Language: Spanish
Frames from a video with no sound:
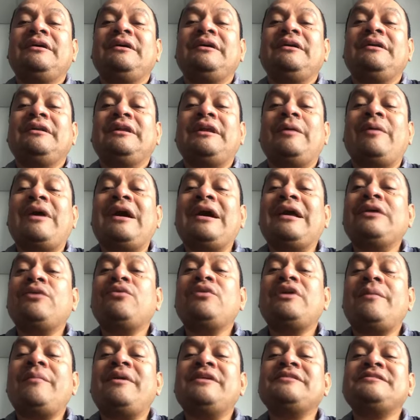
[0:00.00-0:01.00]
le van a dar
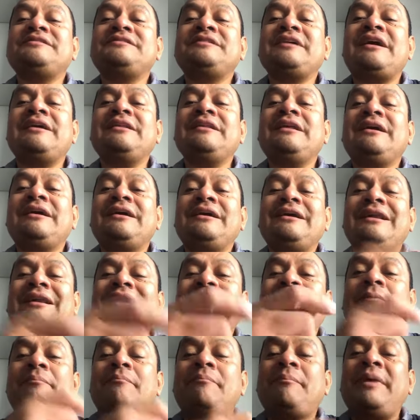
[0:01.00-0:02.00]
una manzana,
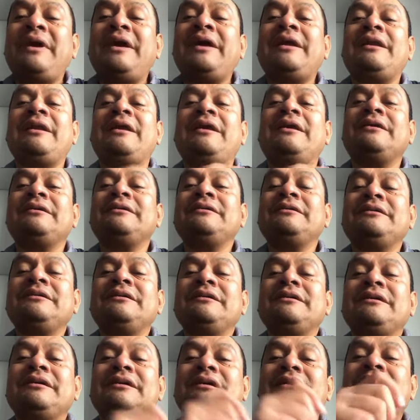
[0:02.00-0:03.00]
la pelan
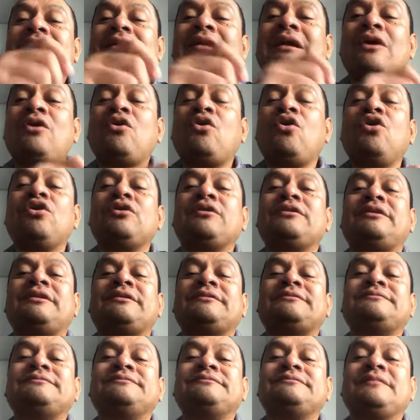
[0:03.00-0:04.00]
y la cortan.
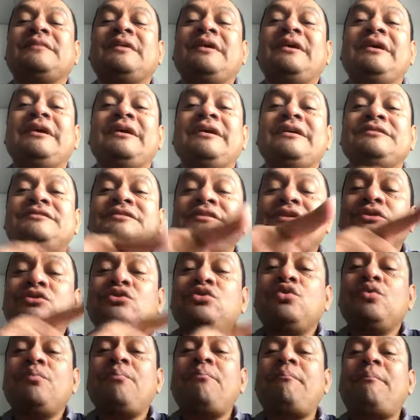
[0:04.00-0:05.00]
Si
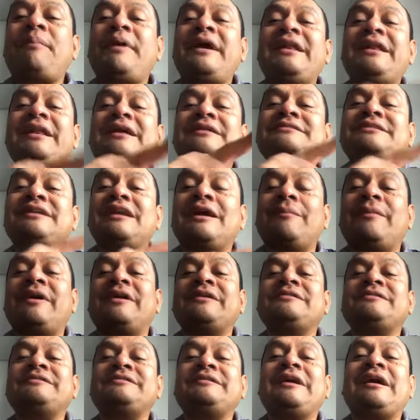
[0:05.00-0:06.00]
tú pelas la
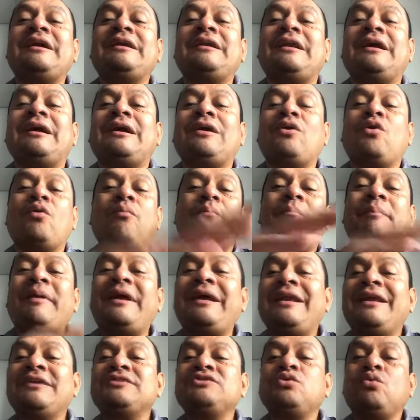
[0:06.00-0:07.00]
manzana o
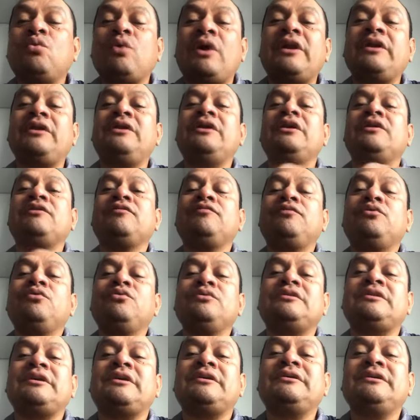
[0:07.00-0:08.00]
pelas cualquier
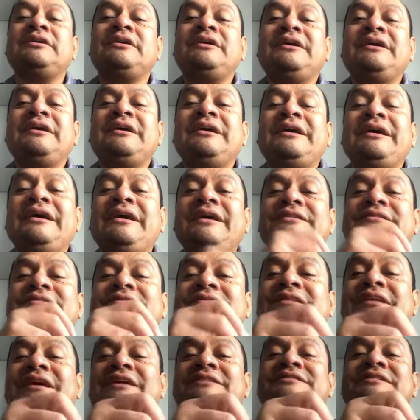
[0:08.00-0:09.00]
fruta,
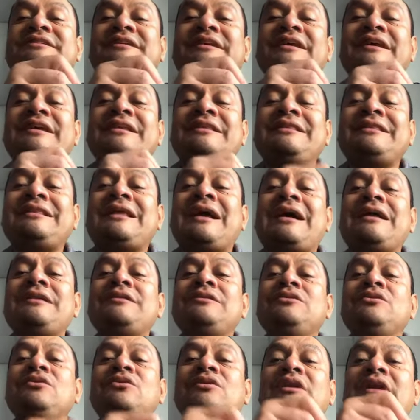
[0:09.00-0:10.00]
estás
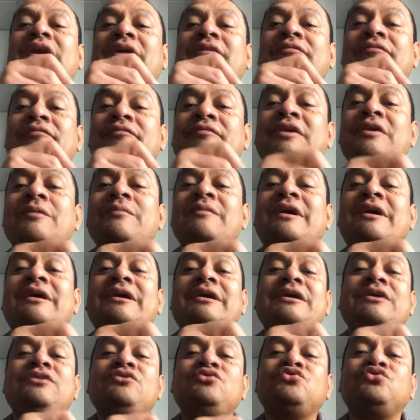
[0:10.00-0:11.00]
quitando la fibra
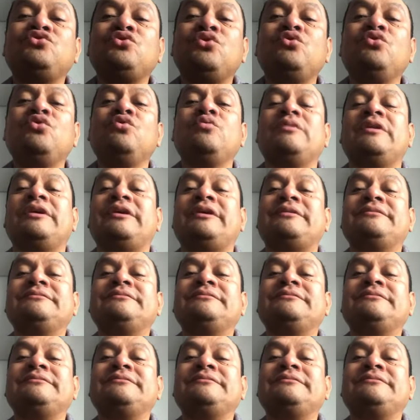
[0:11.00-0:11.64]
insoluble.